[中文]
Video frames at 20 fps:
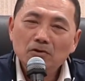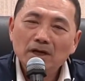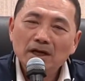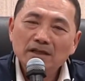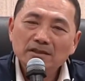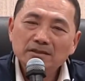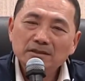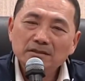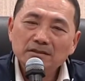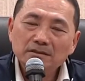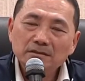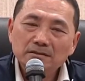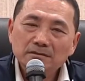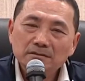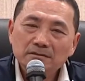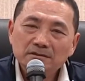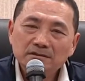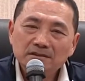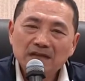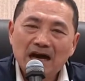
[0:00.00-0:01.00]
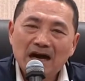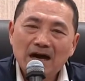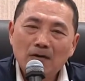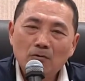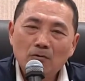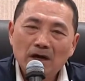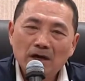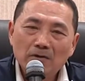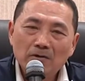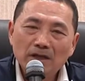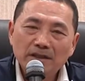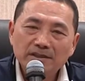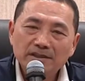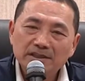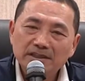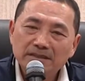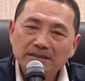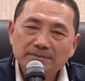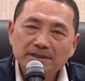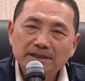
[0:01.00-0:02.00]
有感的是。大法
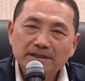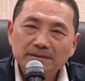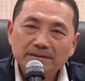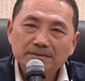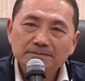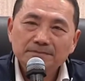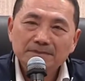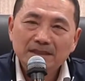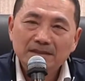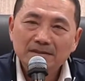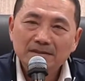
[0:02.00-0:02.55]
官提名，